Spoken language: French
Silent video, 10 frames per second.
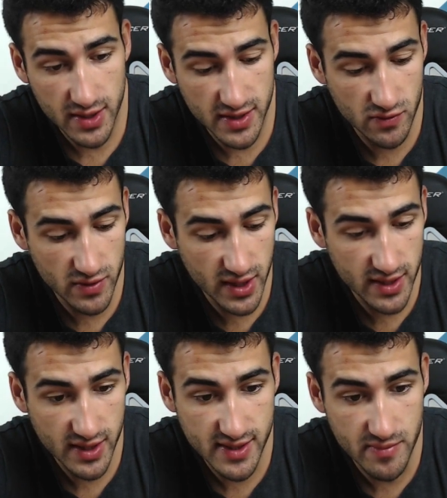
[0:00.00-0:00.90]
qui sont très
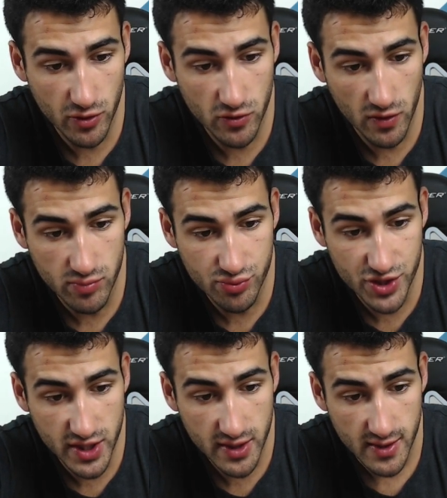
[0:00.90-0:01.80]
très importants à bouger.